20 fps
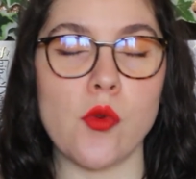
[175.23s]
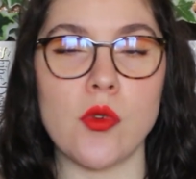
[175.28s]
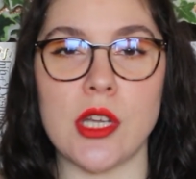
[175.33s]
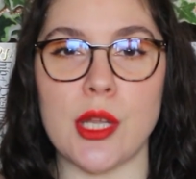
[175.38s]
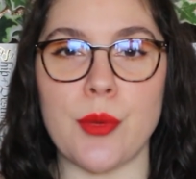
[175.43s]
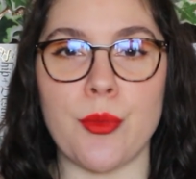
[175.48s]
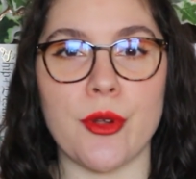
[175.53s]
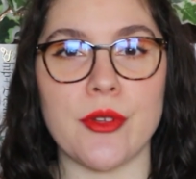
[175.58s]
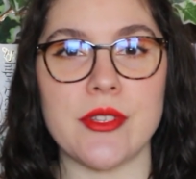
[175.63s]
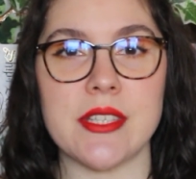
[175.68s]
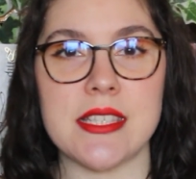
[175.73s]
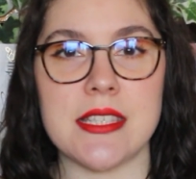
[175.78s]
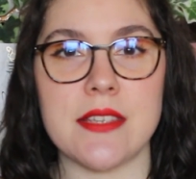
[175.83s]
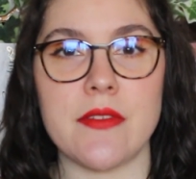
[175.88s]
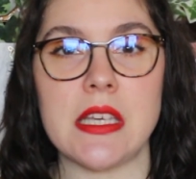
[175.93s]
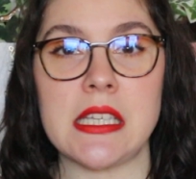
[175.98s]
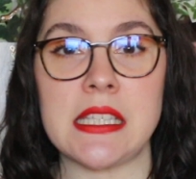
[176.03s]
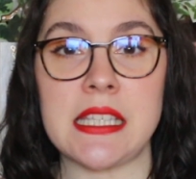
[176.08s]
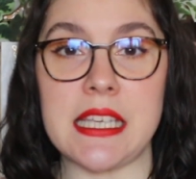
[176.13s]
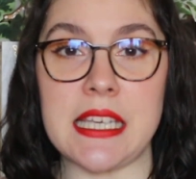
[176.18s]
un libro di
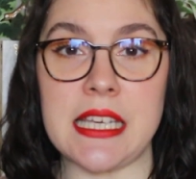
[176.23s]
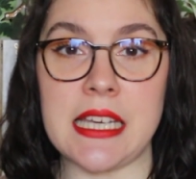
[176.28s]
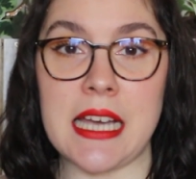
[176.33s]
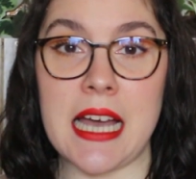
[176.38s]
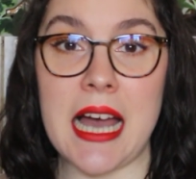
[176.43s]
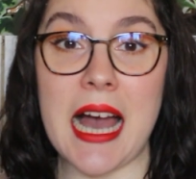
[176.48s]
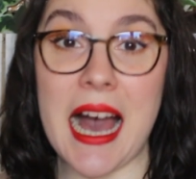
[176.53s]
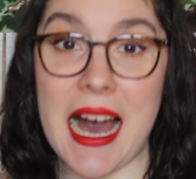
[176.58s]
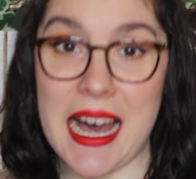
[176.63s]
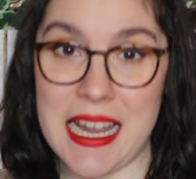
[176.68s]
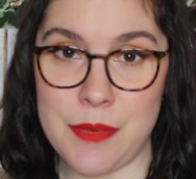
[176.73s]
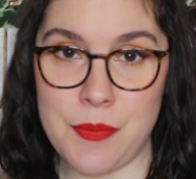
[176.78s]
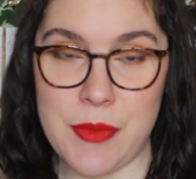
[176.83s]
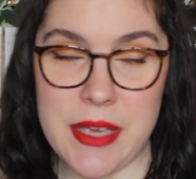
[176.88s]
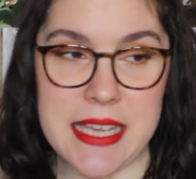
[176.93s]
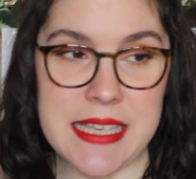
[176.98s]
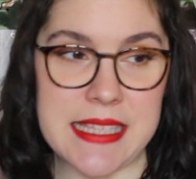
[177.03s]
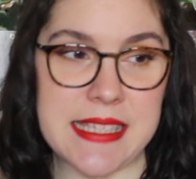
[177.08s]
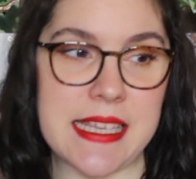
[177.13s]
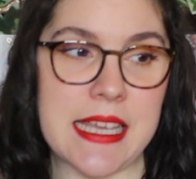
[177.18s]
Stephen King al
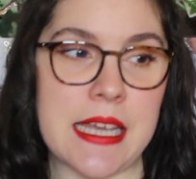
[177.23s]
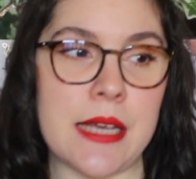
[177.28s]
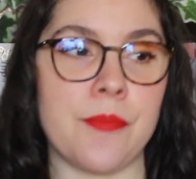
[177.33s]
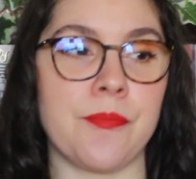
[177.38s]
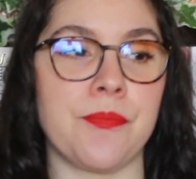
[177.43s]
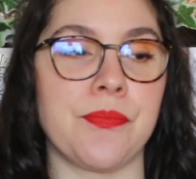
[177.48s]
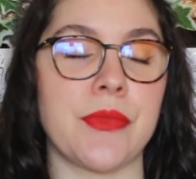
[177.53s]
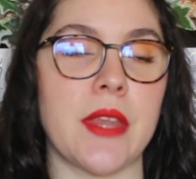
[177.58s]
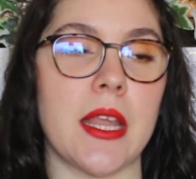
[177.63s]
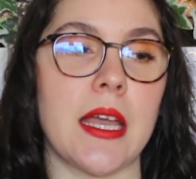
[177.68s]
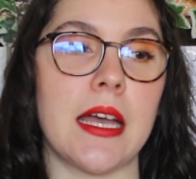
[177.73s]
mese.